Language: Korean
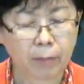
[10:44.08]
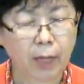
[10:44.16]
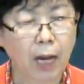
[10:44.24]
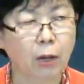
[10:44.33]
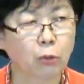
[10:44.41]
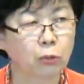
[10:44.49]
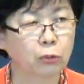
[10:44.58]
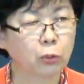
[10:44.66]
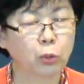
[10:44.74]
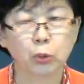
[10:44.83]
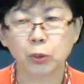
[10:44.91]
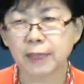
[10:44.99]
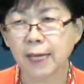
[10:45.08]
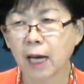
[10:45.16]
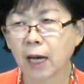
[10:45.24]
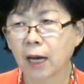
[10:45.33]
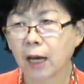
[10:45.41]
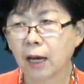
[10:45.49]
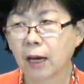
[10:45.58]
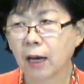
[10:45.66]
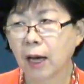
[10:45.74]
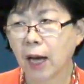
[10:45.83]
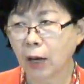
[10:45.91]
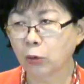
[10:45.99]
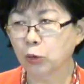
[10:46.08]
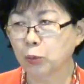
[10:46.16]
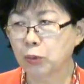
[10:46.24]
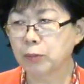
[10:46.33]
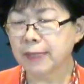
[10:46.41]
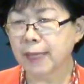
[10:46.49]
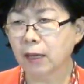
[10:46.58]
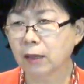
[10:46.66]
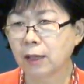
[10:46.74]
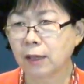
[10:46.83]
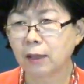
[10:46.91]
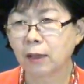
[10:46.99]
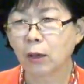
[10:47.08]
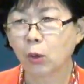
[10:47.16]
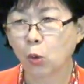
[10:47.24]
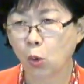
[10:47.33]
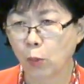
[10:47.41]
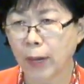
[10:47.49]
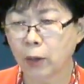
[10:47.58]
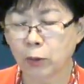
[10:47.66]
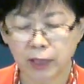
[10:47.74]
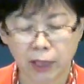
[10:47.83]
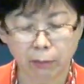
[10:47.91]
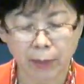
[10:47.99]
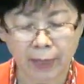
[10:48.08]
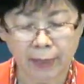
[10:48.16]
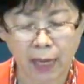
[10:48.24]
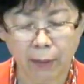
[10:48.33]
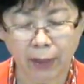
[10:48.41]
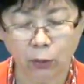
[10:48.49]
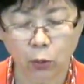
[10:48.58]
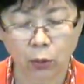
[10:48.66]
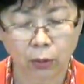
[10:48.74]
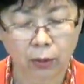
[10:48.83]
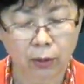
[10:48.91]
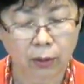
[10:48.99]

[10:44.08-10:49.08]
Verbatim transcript: 하루 노동자 하루 품삯을 5만 원씩만 잡아도